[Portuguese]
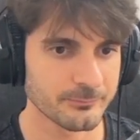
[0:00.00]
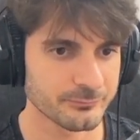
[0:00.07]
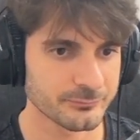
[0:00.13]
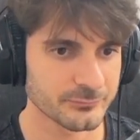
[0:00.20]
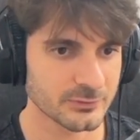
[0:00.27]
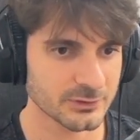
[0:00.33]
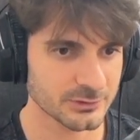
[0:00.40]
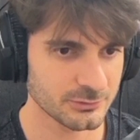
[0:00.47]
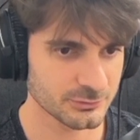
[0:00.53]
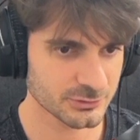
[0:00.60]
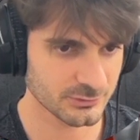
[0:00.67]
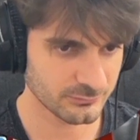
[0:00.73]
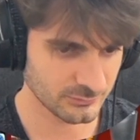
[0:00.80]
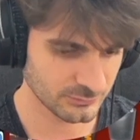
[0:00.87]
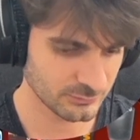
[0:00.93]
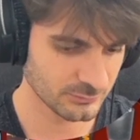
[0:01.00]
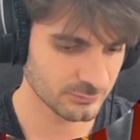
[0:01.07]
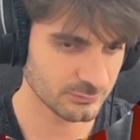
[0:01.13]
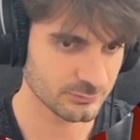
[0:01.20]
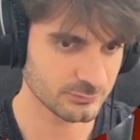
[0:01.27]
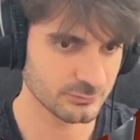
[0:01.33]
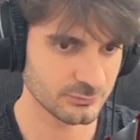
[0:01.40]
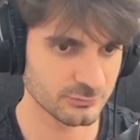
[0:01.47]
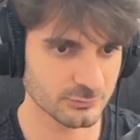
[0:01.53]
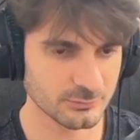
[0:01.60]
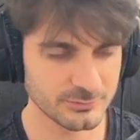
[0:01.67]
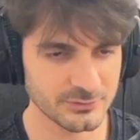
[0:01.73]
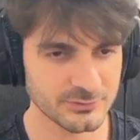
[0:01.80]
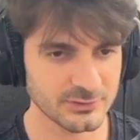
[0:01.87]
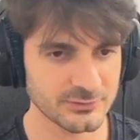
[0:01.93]
Aqui eu já vou
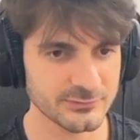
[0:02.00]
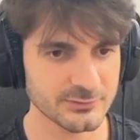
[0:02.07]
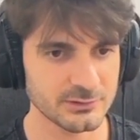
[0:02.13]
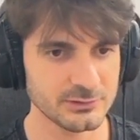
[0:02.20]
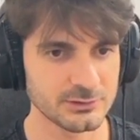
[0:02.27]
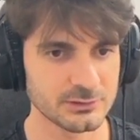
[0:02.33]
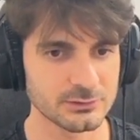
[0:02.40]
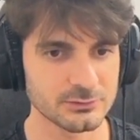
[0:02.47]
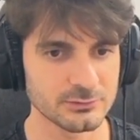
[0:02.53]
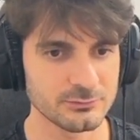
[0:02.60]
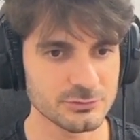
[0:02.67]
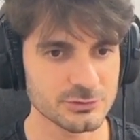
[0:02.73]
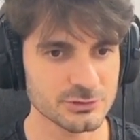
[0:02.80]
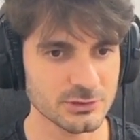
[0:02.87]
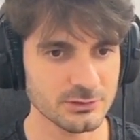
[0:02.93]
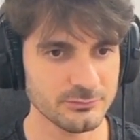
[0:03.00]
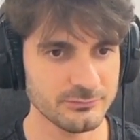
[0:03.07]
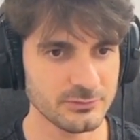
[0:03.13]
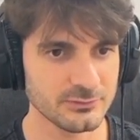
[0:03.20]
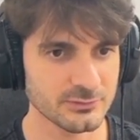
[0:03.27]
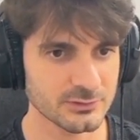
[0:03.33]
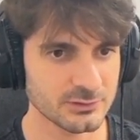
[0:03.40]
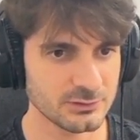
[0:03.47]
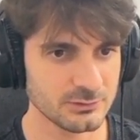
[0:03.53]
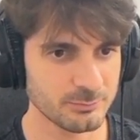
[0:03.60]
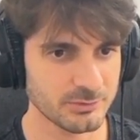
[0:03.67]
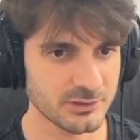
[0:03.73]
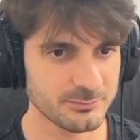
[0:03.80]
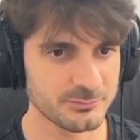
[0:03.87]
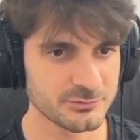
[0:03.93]
descomentar essa linha. Então a gente já fez aqui
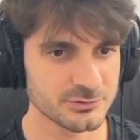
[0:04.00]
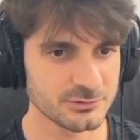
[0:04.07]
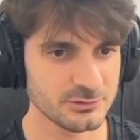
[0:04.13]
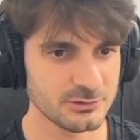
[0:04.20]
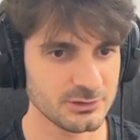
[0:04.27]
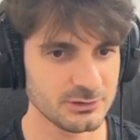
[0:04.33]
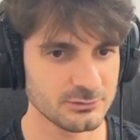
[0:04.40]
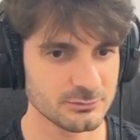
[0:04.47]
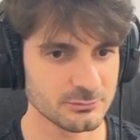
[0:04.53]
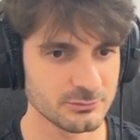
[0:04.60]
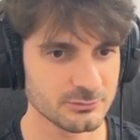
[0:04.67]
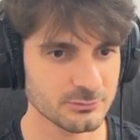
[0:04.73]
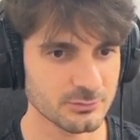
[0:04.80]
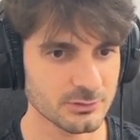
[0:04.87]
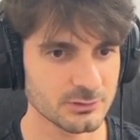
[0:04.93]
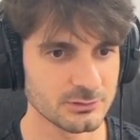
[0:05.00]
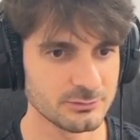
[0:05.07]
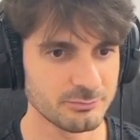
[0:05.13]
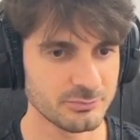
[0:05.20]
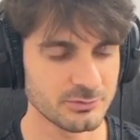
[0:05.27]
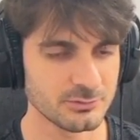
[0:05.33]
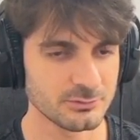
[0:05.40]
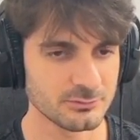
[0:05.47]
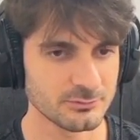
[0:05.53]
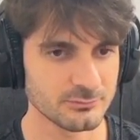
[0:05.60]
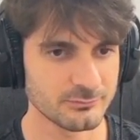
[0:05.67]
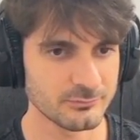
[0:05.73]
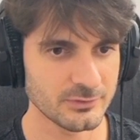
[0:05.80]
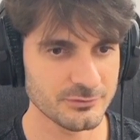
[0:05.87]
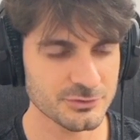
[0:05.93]
pipes generator e score up.
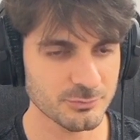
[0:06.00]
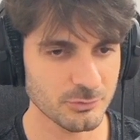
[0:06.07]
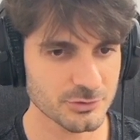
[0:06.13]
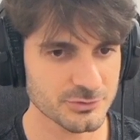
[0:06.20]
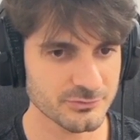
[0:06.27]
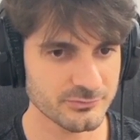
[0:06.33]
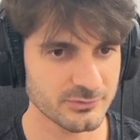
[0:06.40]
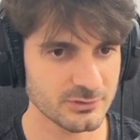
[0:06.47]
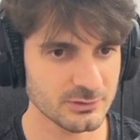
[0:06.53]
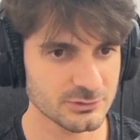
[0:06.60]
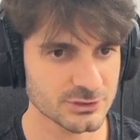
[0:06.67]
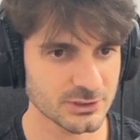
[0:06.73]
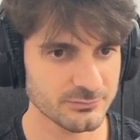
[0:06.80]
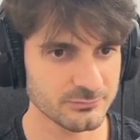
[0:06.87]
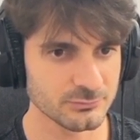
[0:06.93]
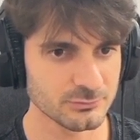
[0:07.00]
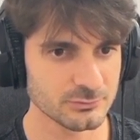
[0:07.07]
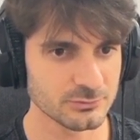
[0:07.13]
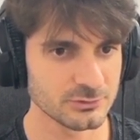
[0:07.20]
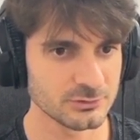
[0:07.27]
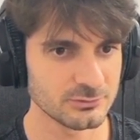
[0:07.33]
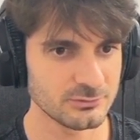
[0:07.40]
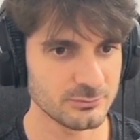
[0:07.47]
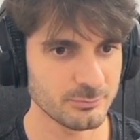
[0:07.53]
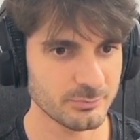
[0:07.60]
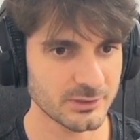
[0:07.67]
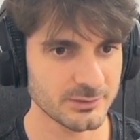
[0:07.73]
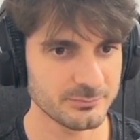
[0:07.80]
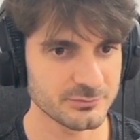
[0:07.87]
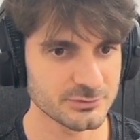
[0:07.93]
A gente pode ver já funcionando esse
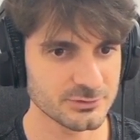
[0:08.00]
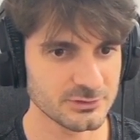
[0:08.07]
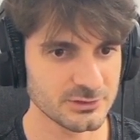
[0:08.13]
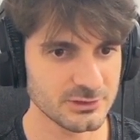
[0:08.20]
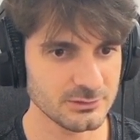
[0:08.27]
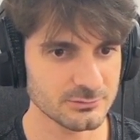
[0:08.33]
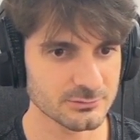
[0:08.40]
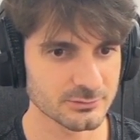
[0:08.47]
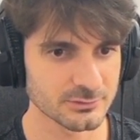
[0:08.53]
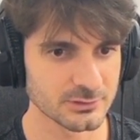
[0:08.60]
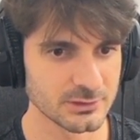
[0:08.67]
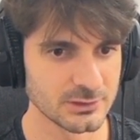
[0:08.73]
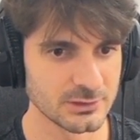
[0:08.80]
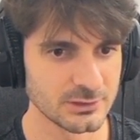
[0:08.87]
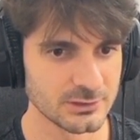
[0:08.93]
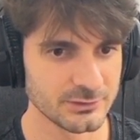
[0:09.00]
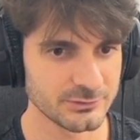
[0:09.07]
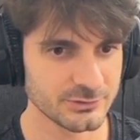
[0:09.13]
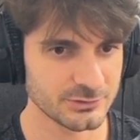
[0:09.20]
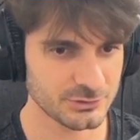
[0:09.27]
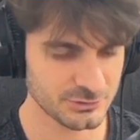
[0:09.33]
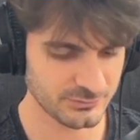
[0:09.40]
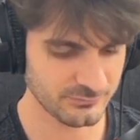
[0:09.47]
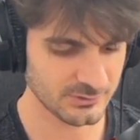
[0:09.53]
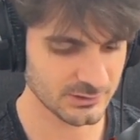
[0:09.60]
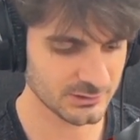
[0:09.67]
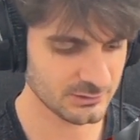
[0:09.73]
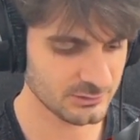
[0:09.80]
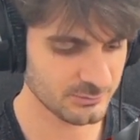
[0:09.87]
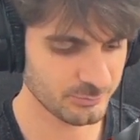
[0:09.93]
pipes generator. Se a gente vier
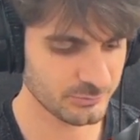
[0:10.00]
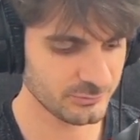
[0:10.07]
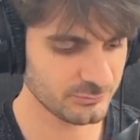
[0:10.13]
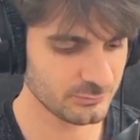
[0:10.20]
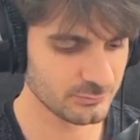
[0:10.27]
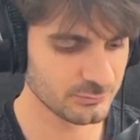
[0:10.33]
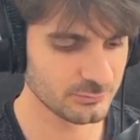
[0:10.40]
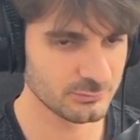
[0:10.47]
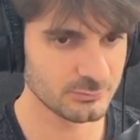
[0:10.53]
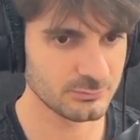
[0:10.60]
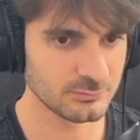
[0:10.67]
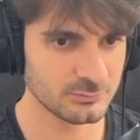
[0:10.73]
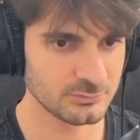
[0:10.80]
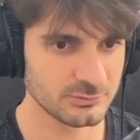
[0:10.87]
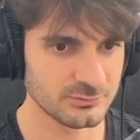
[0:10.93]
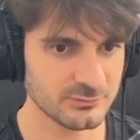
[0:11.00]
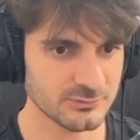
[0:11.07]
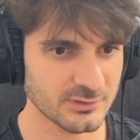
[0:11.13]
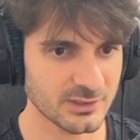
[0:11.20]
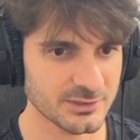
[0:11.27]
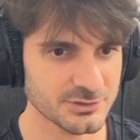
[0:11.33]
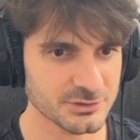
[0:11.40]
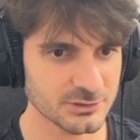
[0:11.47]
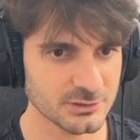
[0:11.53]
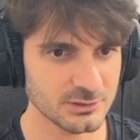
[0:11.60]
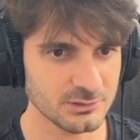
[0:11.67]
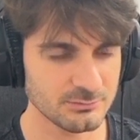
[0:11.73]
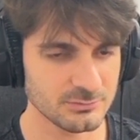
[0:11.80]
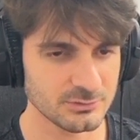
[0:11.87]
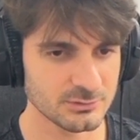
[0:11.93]
aqui depois do start
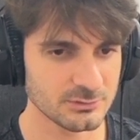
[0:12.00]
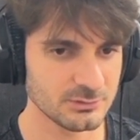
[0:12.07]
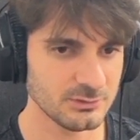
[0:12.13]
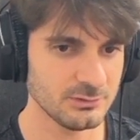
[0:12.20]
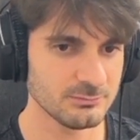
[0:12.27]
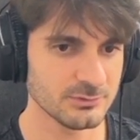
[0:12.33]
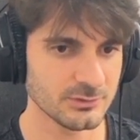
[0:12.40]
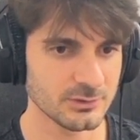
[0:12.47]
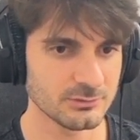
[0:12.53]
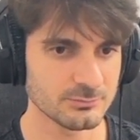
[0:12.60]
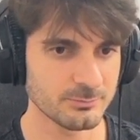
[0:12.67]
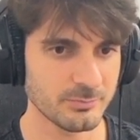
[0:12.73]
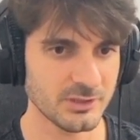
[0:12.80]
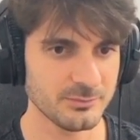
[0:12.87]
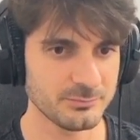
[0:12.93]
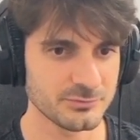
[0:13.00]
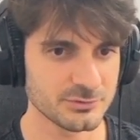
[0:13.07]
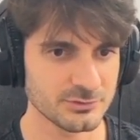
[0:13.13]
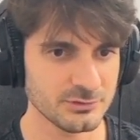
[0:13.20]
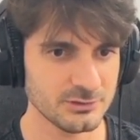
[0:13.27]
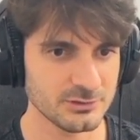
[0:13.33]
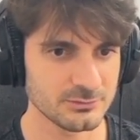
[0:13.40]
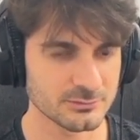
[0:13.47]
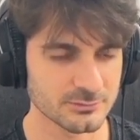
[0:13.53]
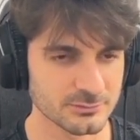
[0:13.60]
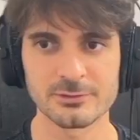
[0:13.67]
game e mandar um pipes generator.